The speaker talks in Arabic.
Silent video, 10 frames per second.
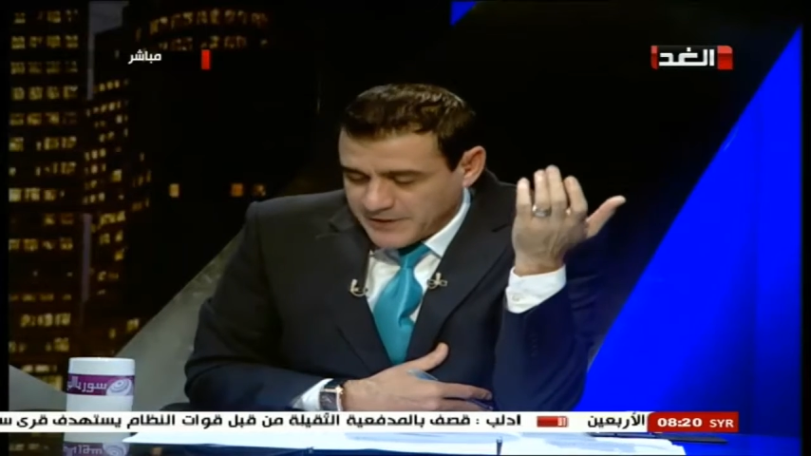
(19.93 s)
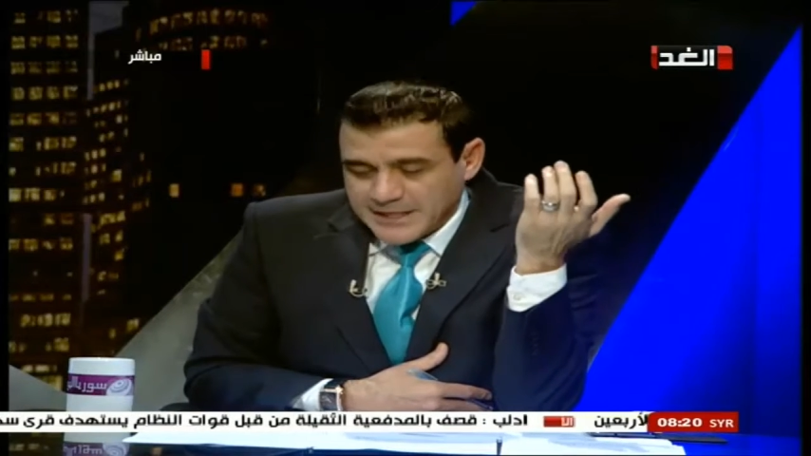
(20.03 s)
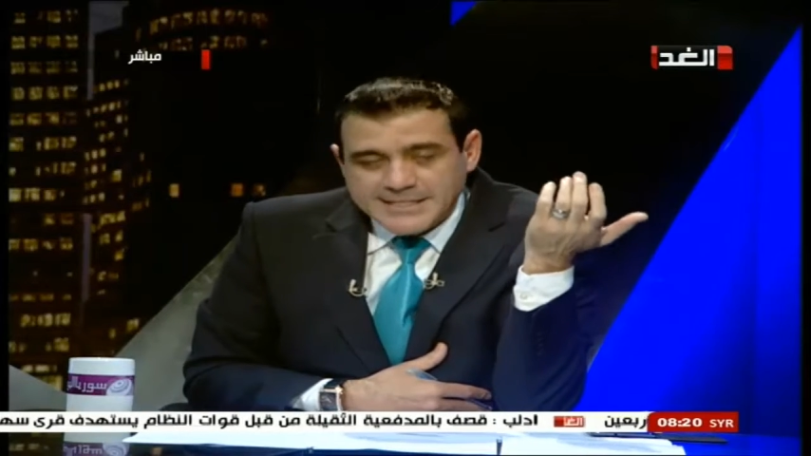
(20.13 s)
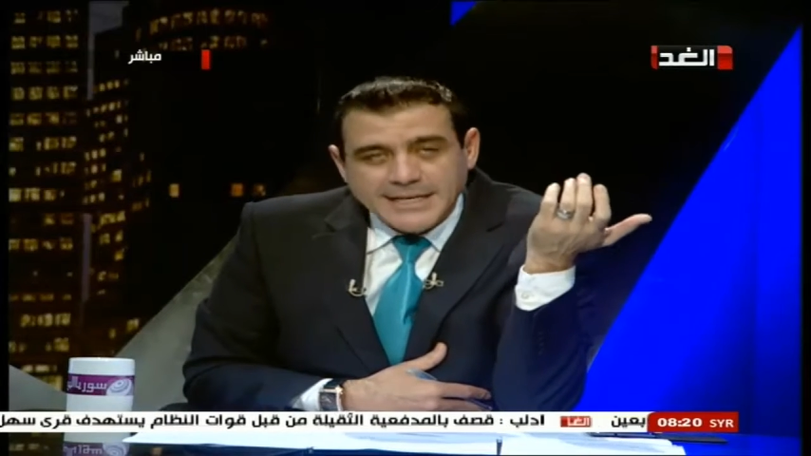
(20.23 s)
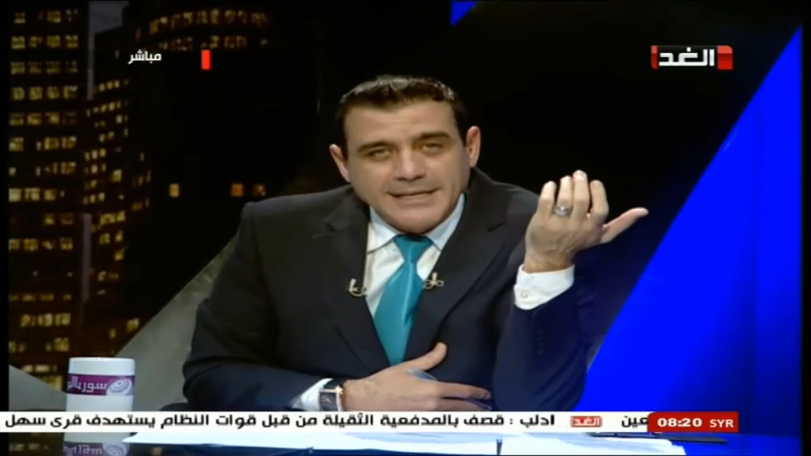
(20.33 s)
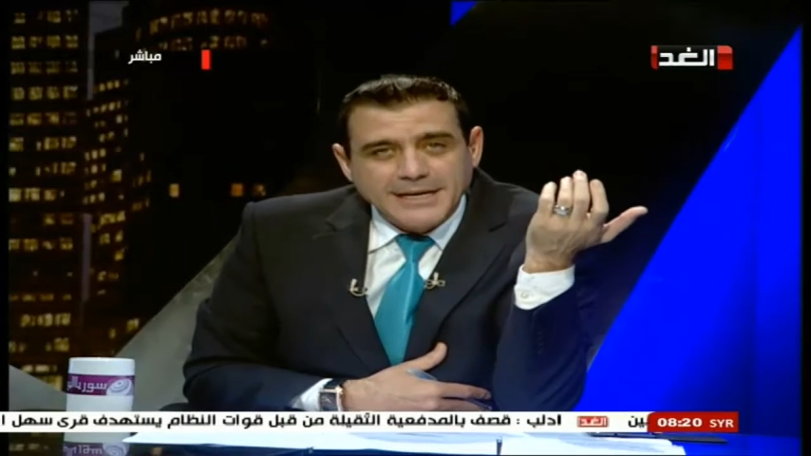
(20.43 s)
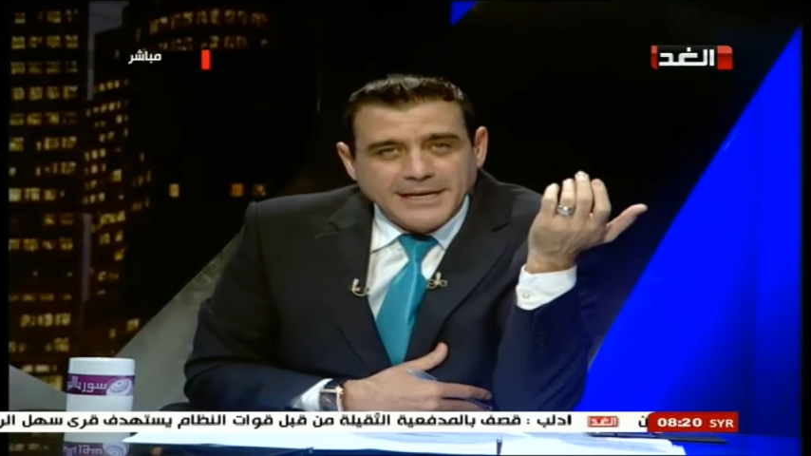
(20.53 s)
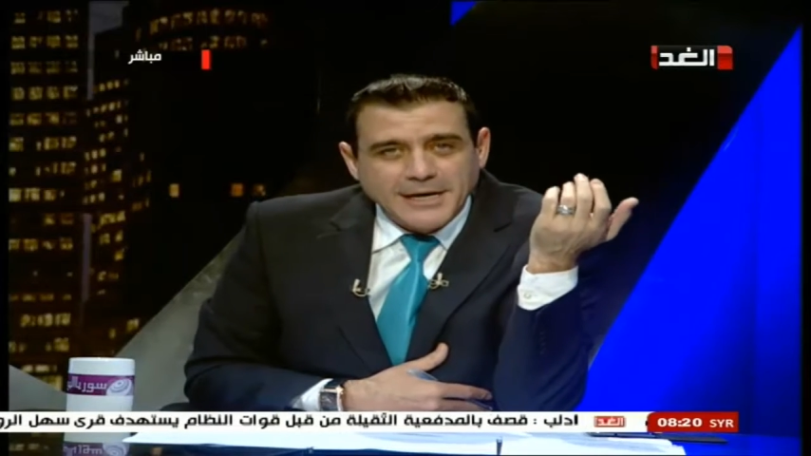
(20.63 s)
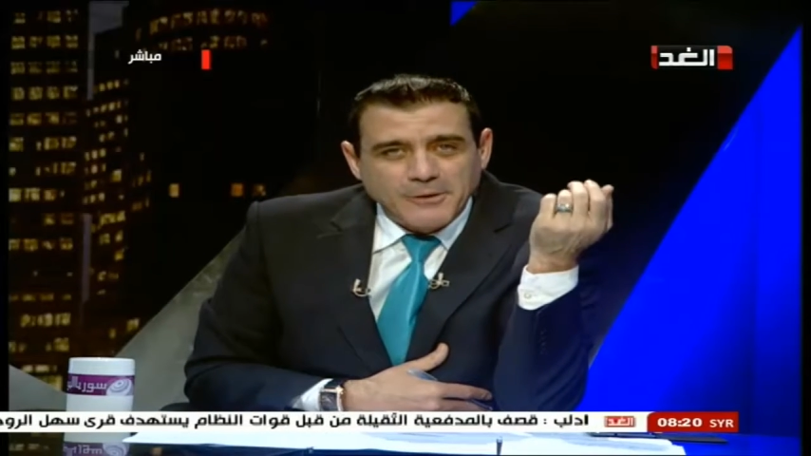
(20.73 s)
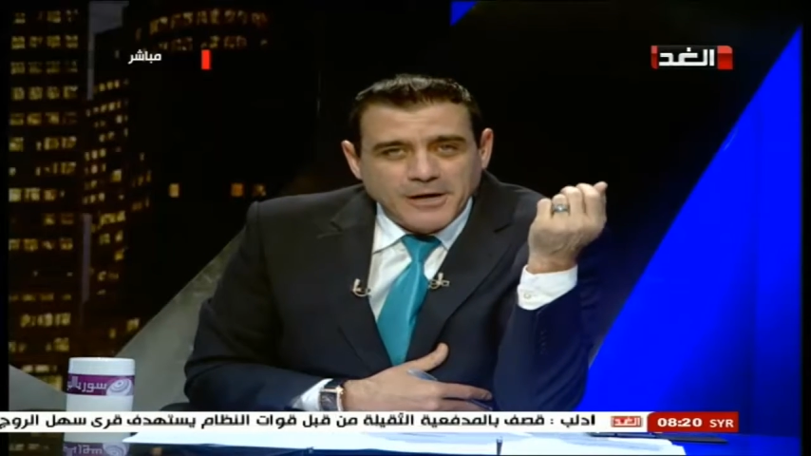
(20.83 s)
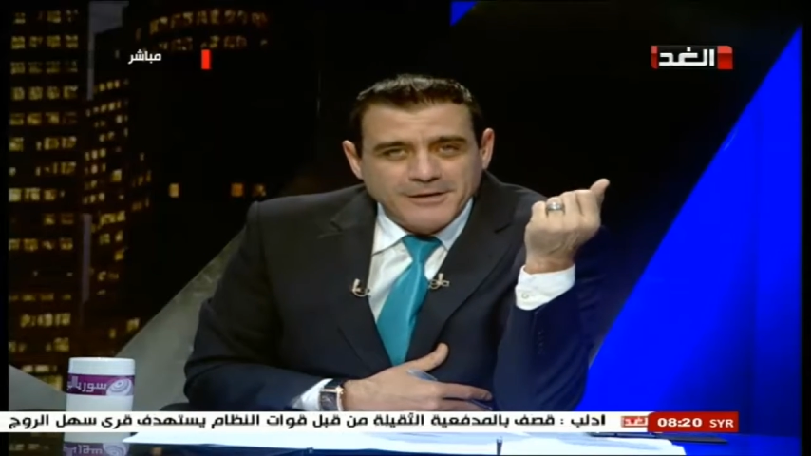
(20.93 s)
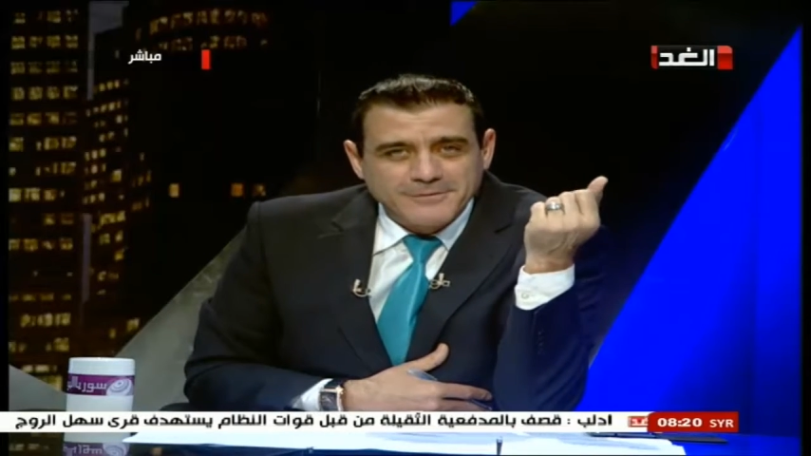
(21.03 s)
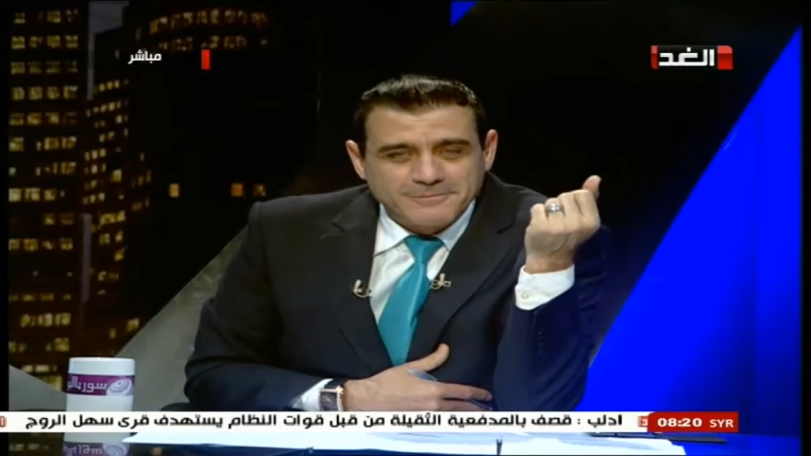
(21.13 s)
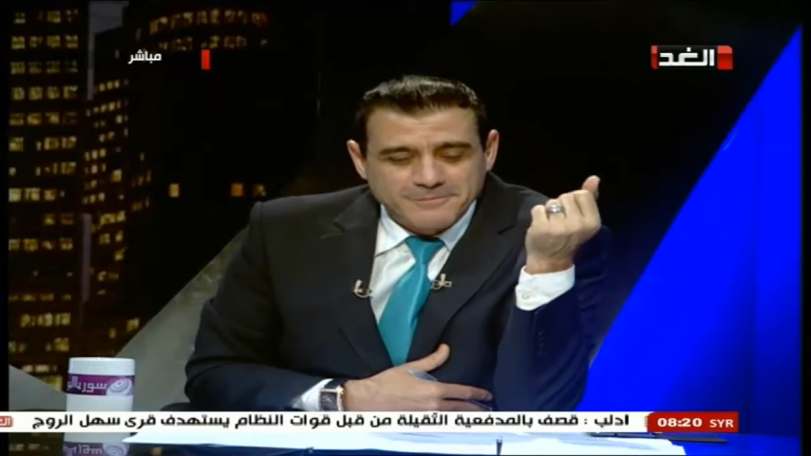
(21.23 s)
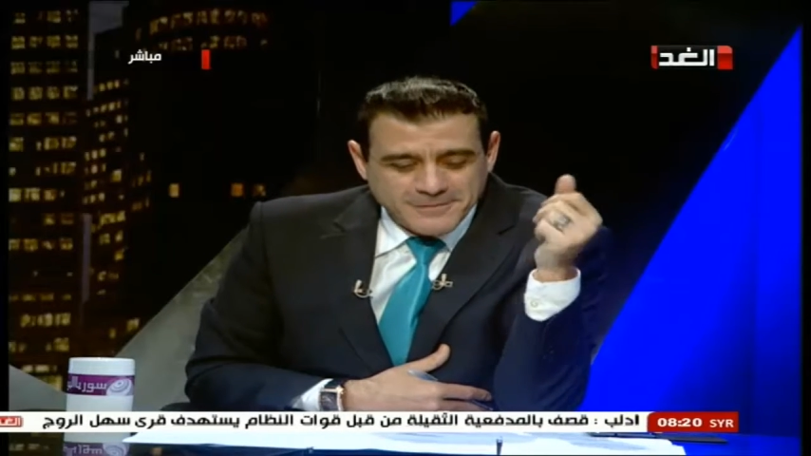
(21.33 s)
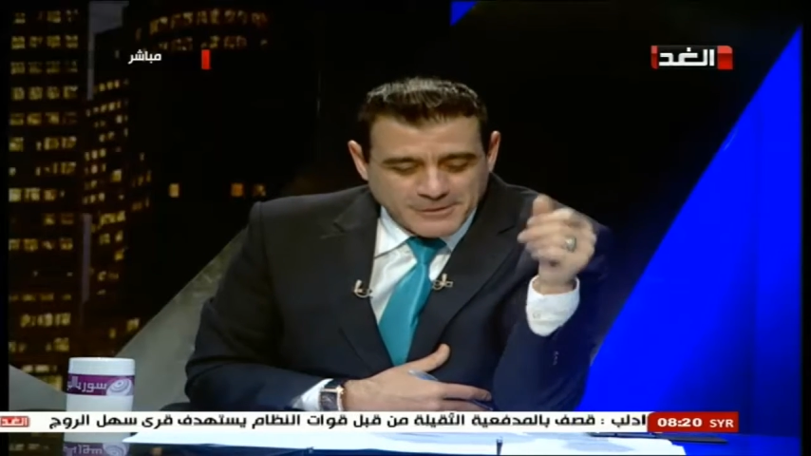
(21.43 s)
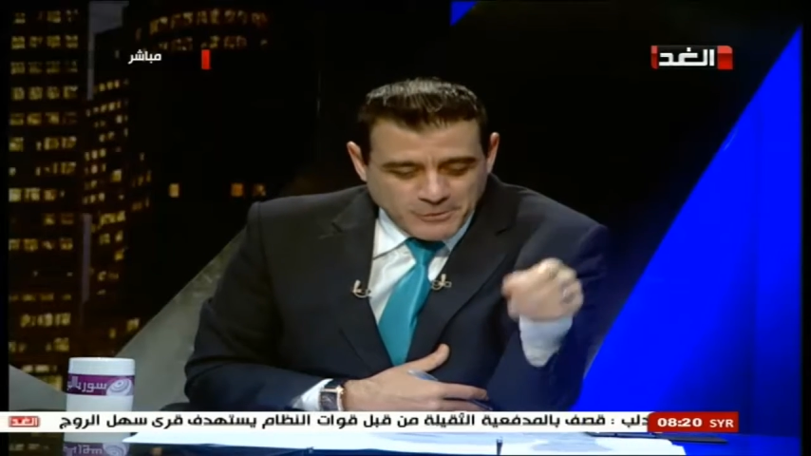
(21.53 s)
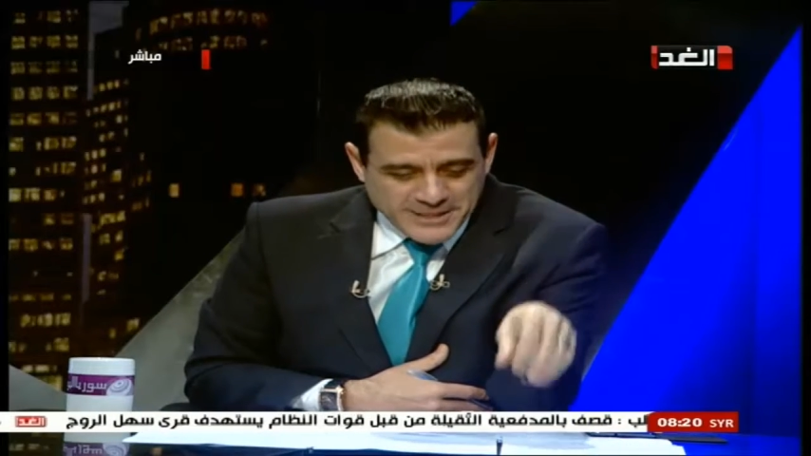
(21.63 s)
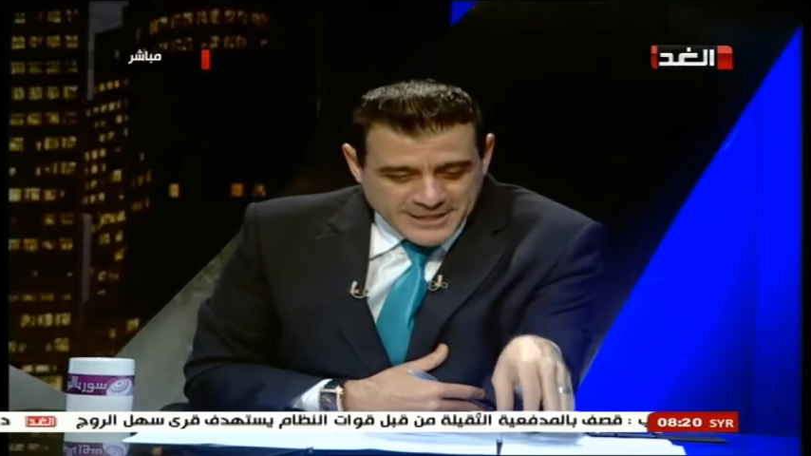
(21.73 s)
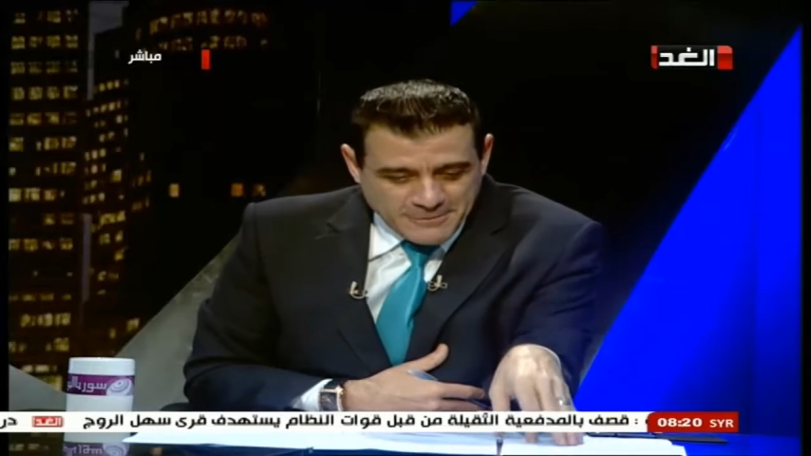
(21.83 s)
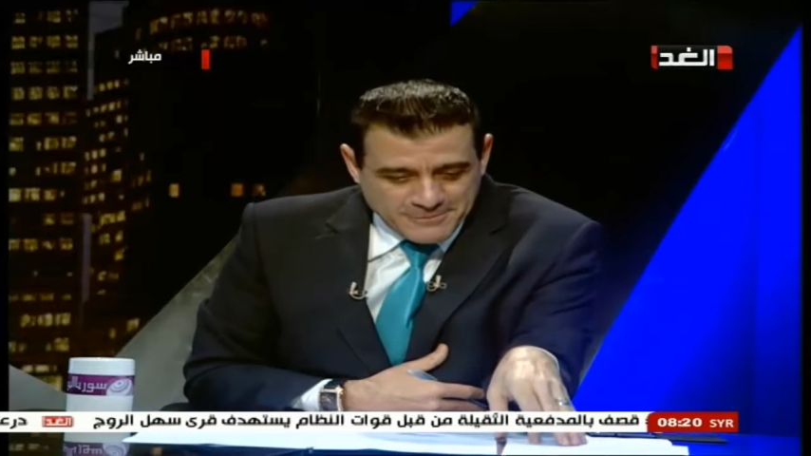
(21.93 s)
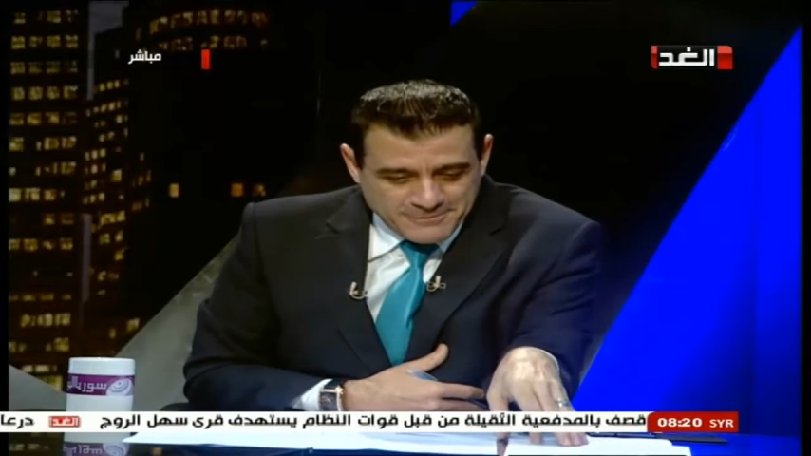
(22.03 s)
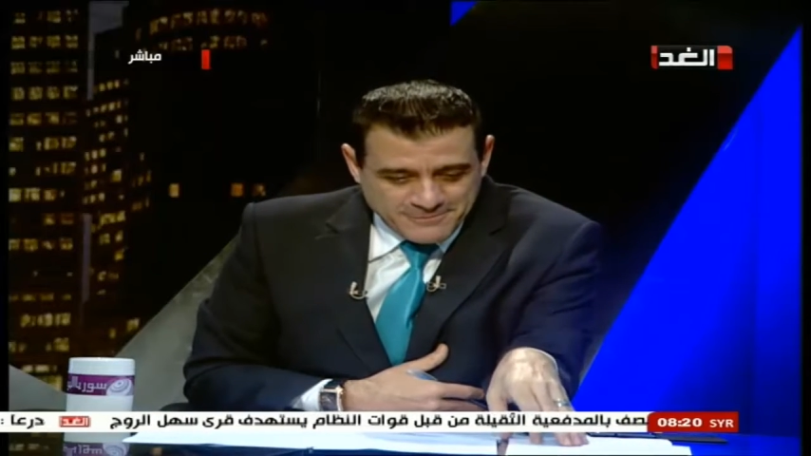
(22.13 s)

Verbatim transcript: تفضل سيدي لك الهواء أبو بسام